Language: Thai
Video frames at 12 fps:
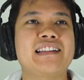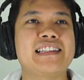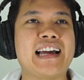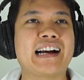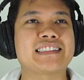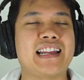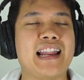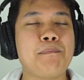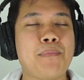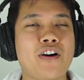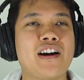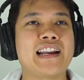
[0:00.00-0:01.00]
อยากจะรับ
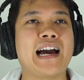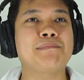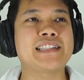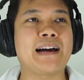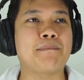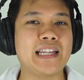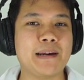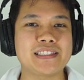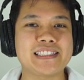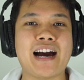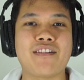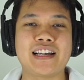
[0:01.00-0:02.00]
พรนะครับจากเทพ
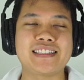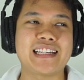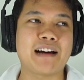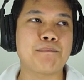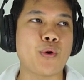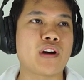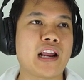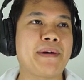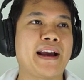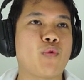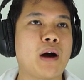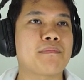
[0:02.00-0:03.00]
เจ้าในสิงคโปร์นะครับ
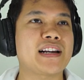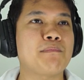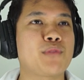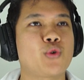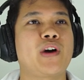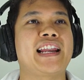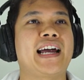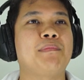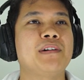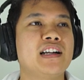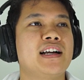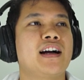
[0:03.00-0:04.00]
แห่งความร่ำรวยนะครับ
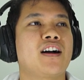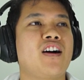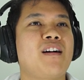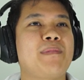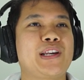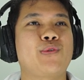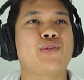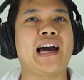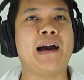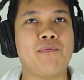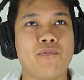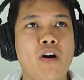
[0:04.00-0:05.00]
ก็ไปดูนะค
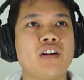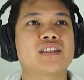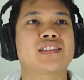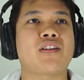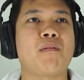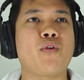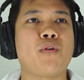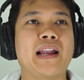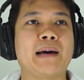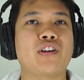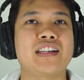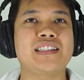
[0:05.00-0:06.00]
รับวอล์กของผม
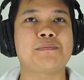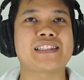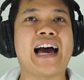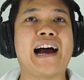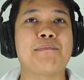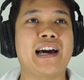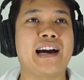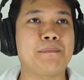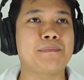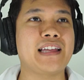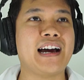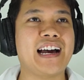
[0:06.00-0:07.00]
นะตอนที่13นะครับ
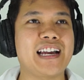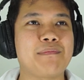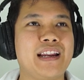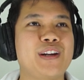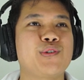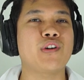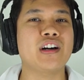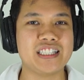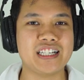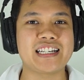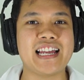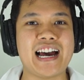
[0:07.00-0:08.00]
ถ้าใครยังไม่ได้ก็
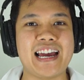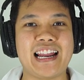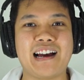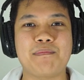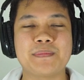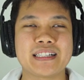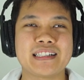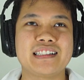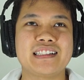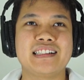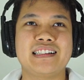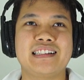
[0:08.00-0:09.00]
เชิญได้นะครับ
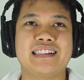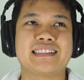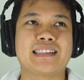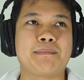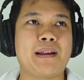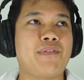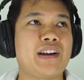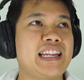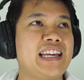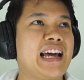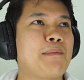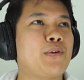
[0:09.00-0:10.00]
สำหรับวัน
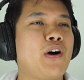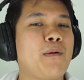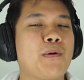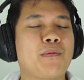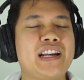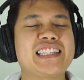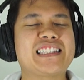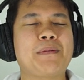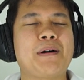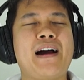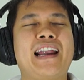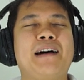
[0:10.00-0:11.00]
นี้นะครับก็ผมก็ดีใจ
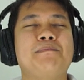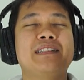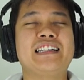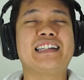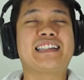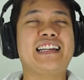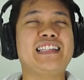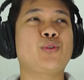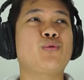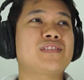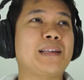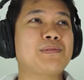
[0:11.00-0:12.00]
มากๆครับแต่ที่สุ
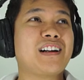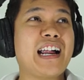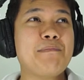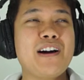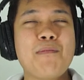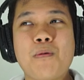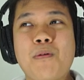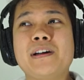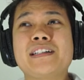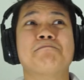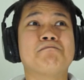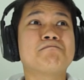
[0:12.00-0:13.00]
ด subscriber ผมก็
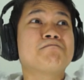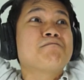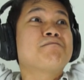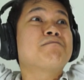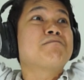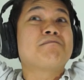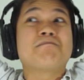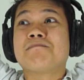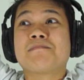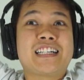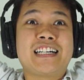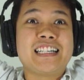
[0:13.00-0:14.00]

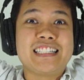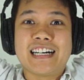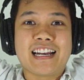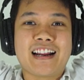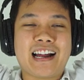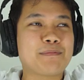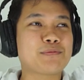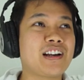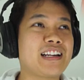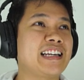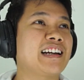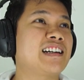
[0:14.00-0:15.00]
ขึ้นเยอะแล้วนะครับตอน
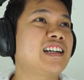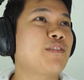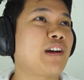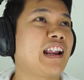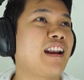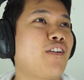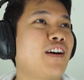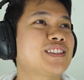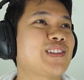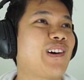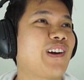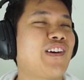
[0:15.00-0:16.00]
นี้ขึ้นวันละ
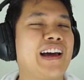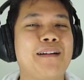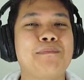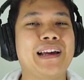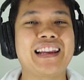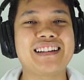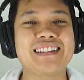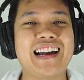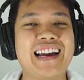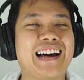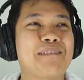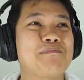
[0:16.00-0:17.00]
100 200ไปเรื่อ
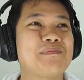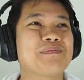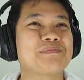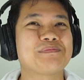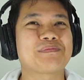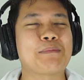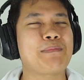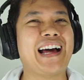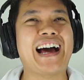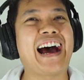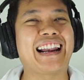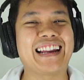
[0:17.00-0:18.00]
ยๆนะครับไม่
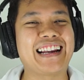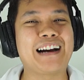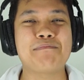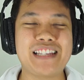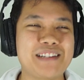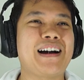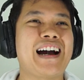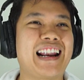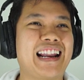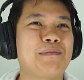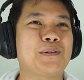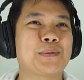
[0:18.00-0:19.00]
ขาดเลยนะครับดีมาก
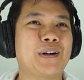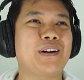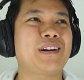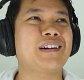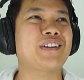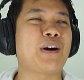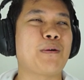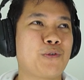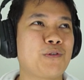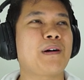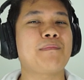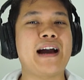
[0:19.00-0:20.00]
นะครับผมก็ขอบคุ
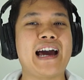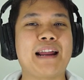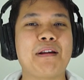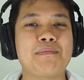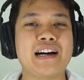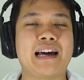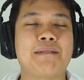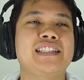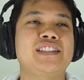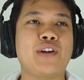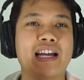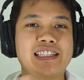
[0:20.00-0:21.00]
ณมากๆนะเพื่อนๆนะที่
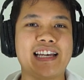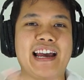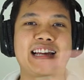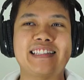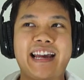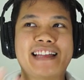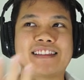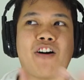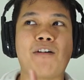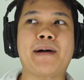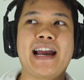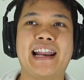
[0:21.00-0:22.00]
ช่วยกันแชร์ต่อ
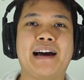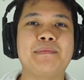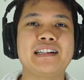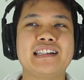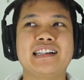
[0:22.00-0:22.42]
ไปนะครับ